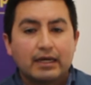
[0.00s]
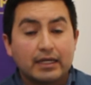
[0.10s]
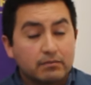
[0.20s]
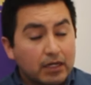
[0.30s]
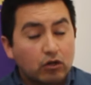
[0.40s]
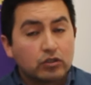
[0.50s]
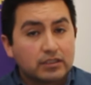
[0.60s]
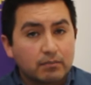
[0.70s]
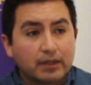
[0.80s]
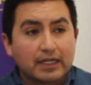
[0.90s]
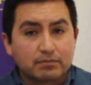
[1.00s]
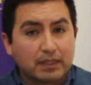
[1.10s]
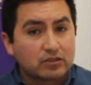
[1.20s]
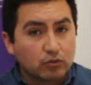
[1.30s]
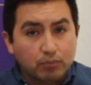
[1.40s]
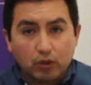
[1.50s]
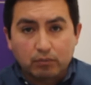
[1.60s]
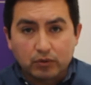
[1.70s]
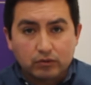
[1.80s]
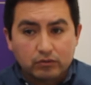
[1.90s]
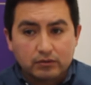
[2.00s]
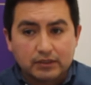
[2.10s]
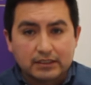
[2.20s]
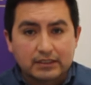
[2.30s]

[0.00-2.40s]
es mejor siempre el espacio propio, es